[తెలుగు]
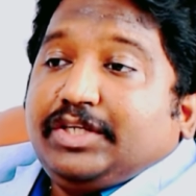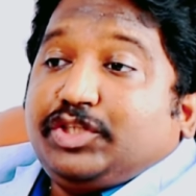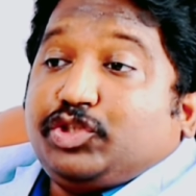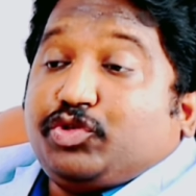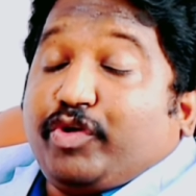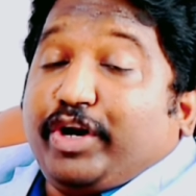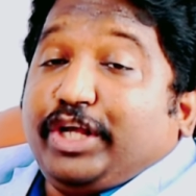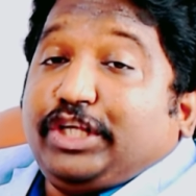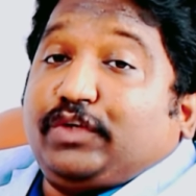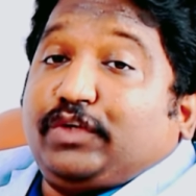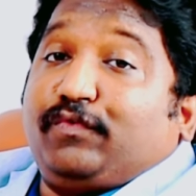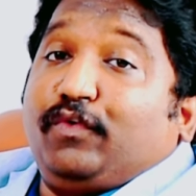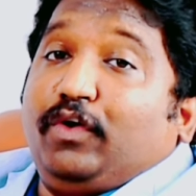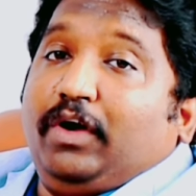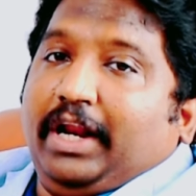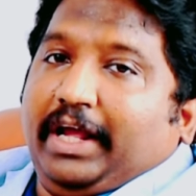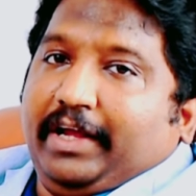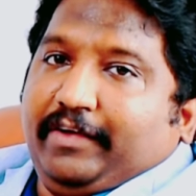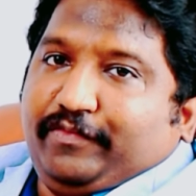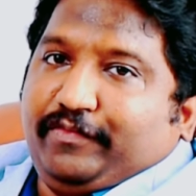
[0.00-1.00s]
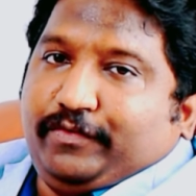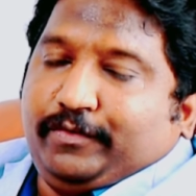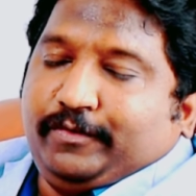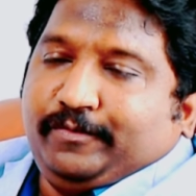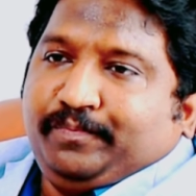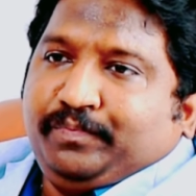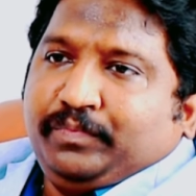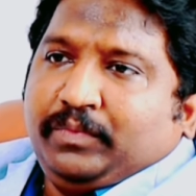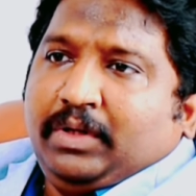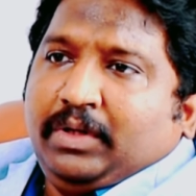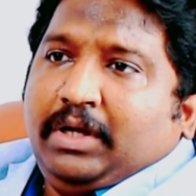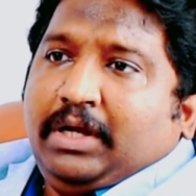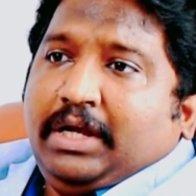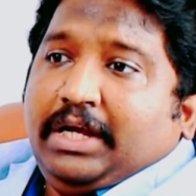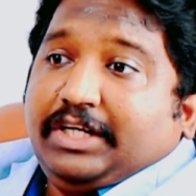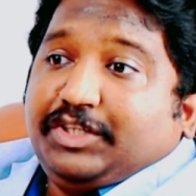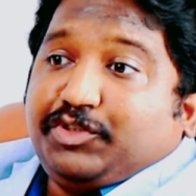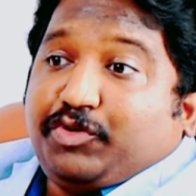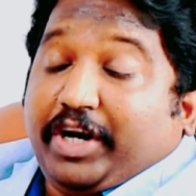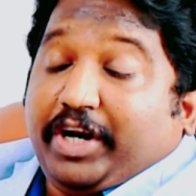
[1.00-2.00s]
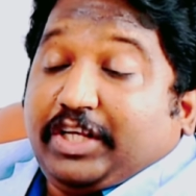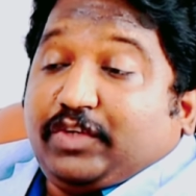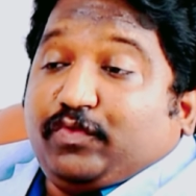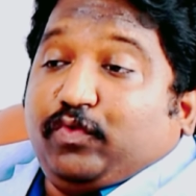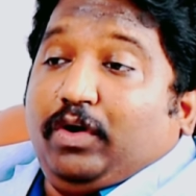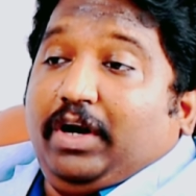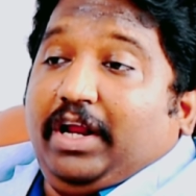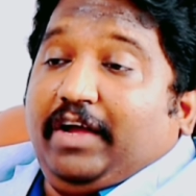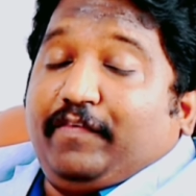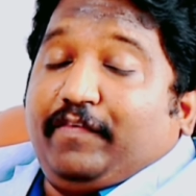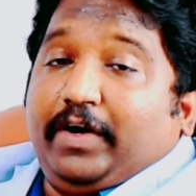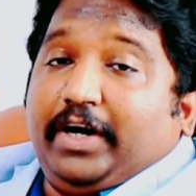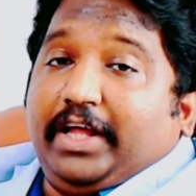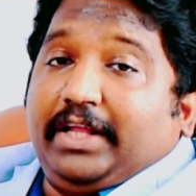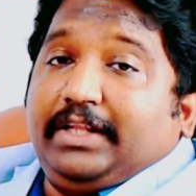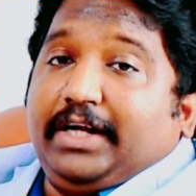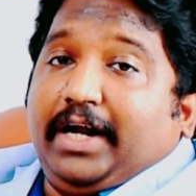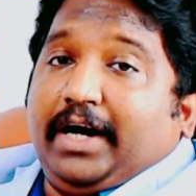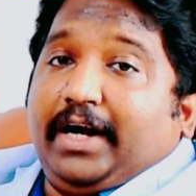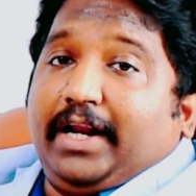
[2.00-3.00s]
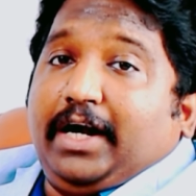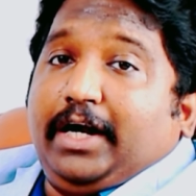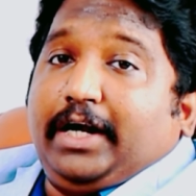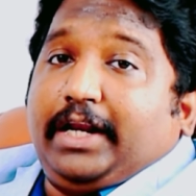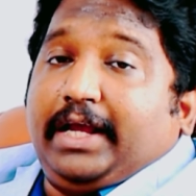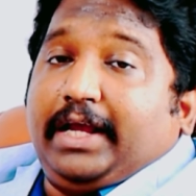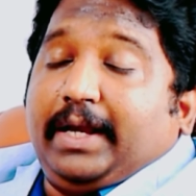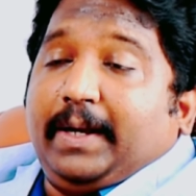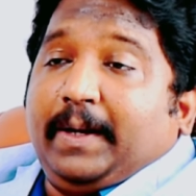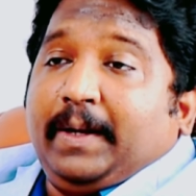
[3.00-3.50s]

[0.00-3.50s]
స్ట్రెస్ఫుల్ లైఫ్ స్ట్రెస్ఫుల్ లైఫ్ అంటే ఎందుకంటారంటే